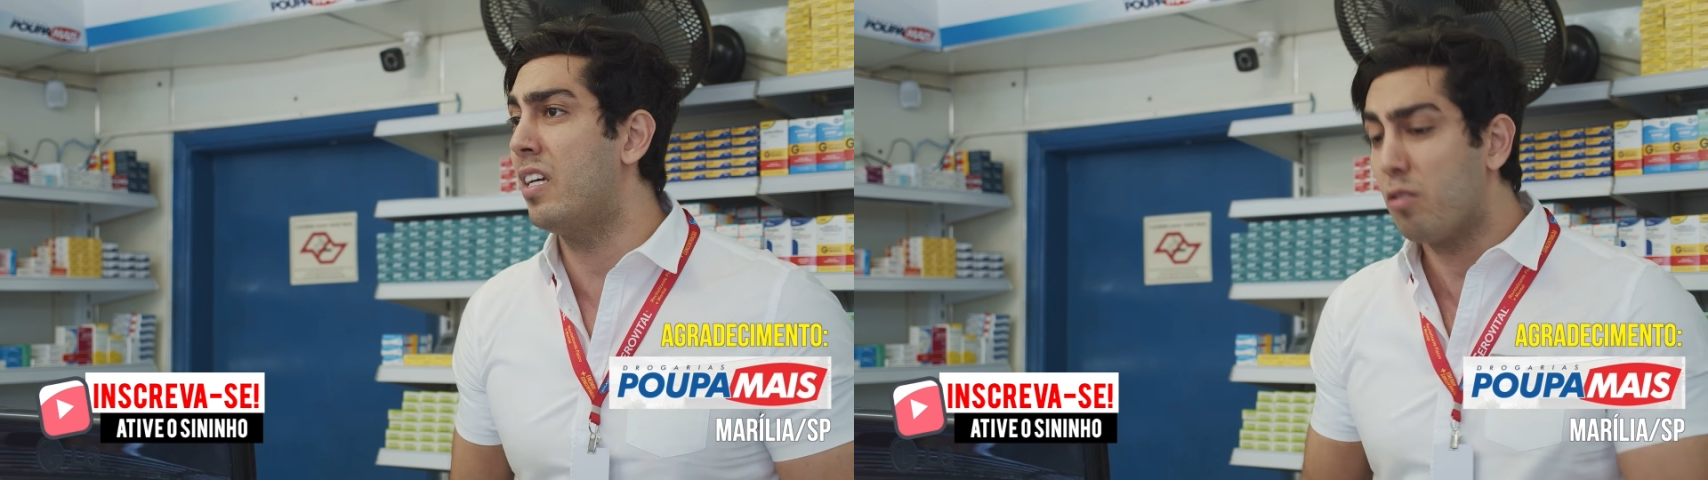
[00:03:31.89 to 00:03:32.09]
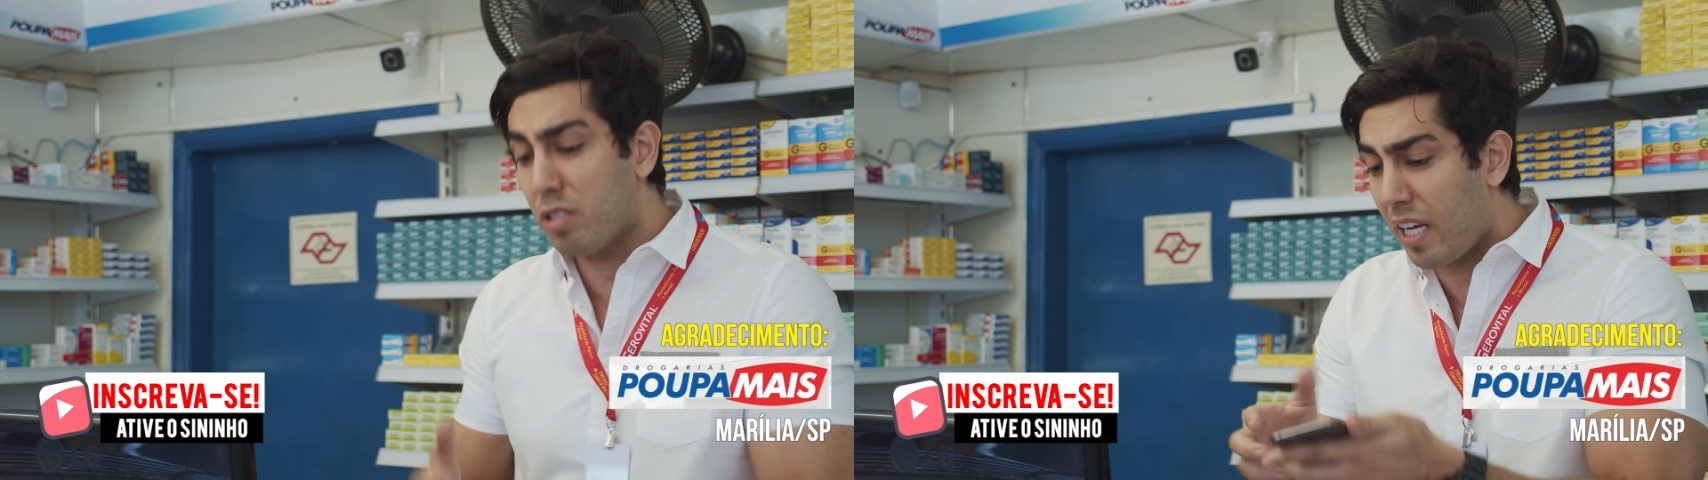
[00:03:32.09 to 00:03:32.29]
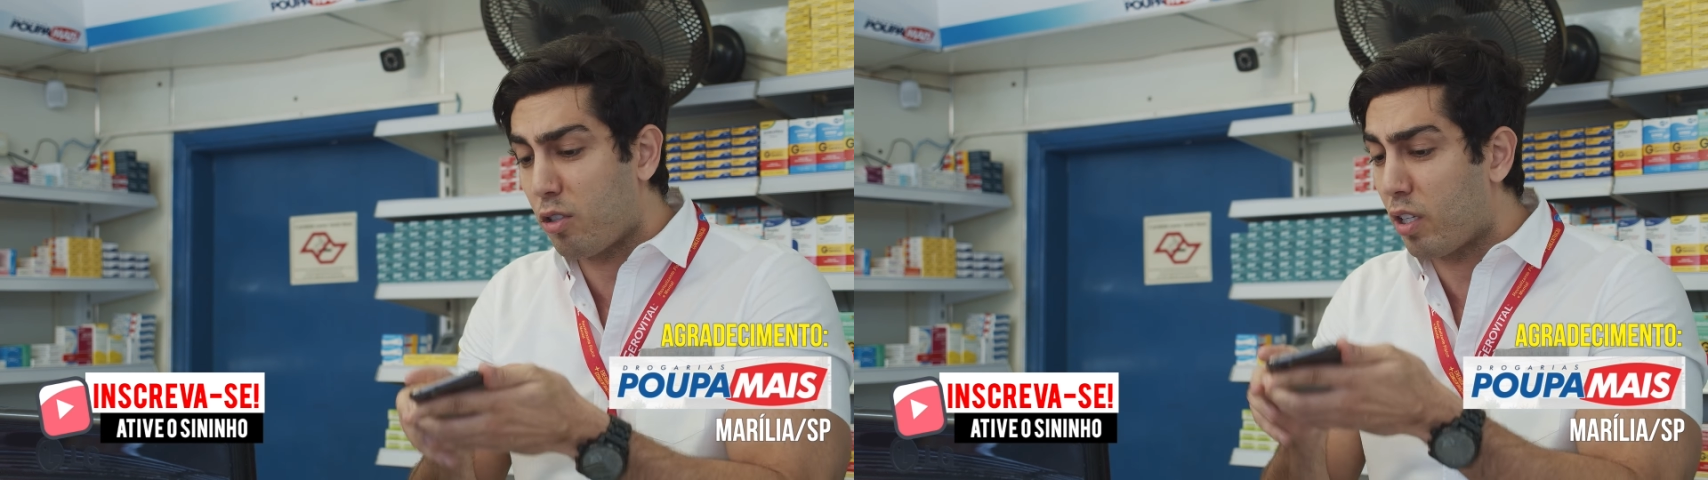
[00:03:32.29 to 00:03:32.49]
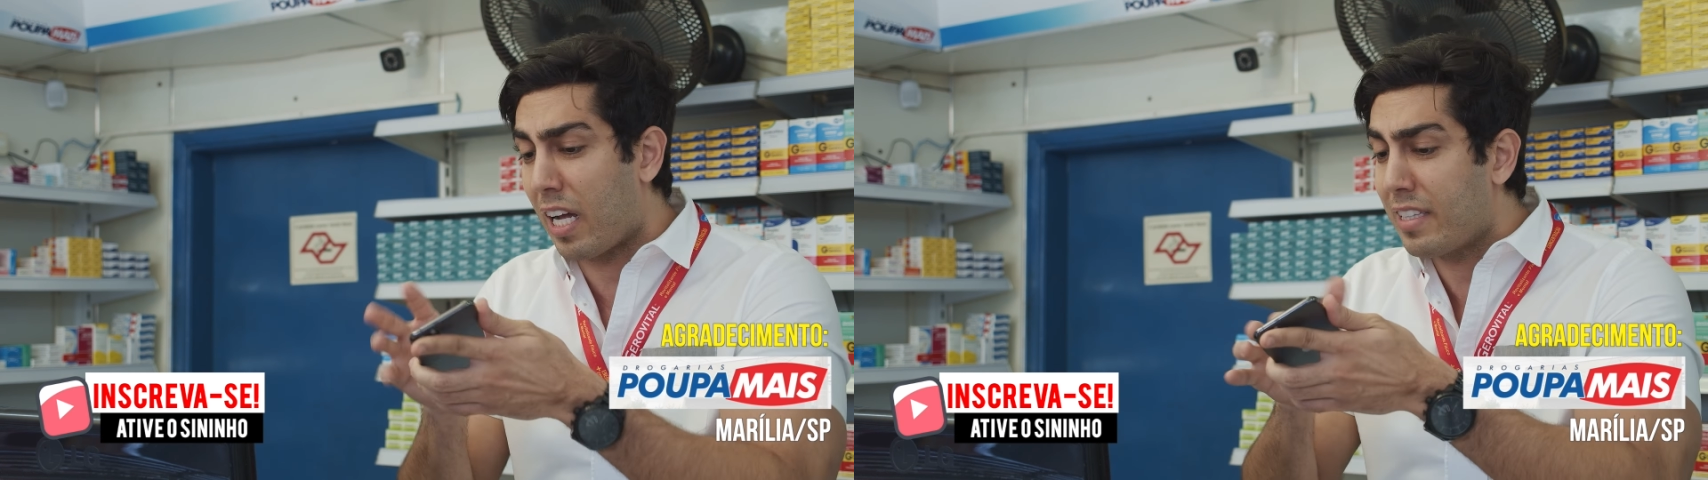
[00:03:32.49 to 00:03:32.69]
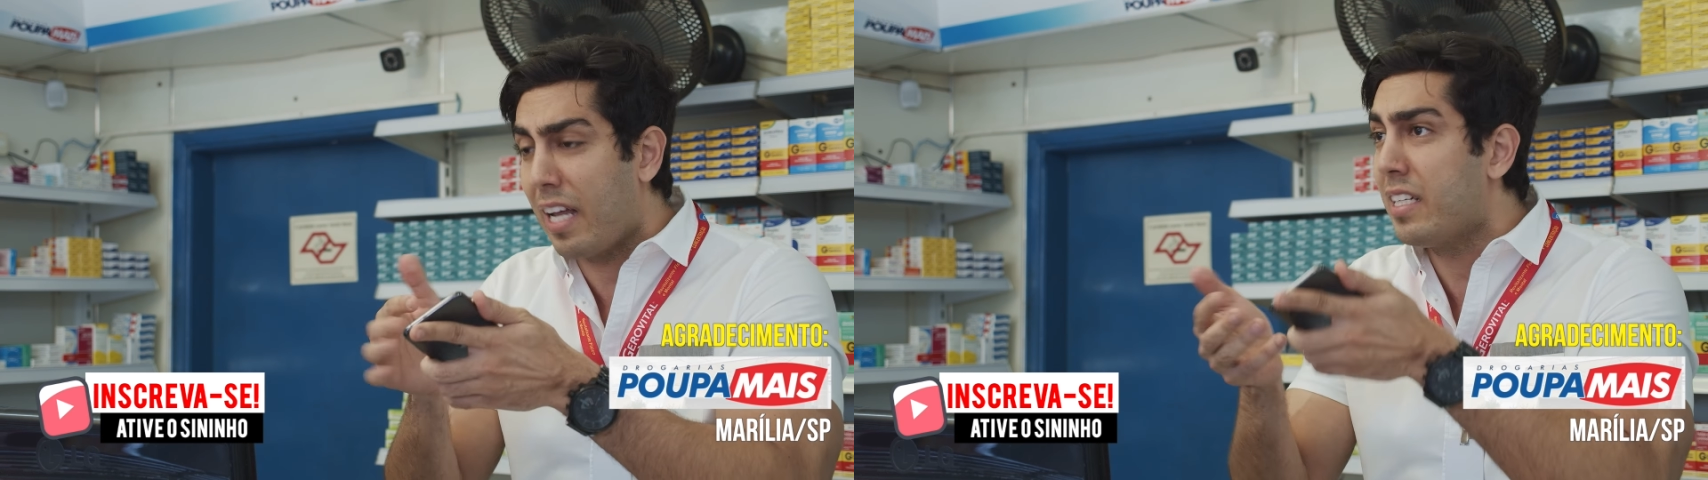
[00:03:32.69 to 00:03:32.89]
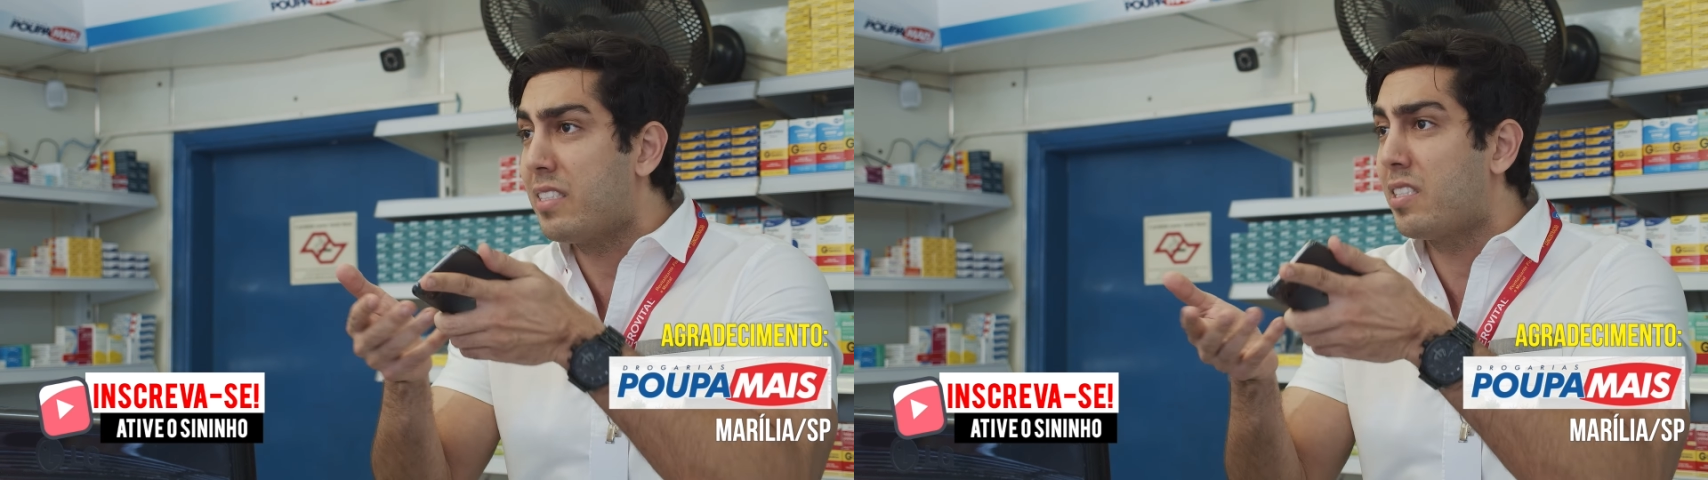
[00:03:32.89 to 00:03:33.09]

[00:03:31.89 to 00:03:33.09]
eu não sei trocar a telinha de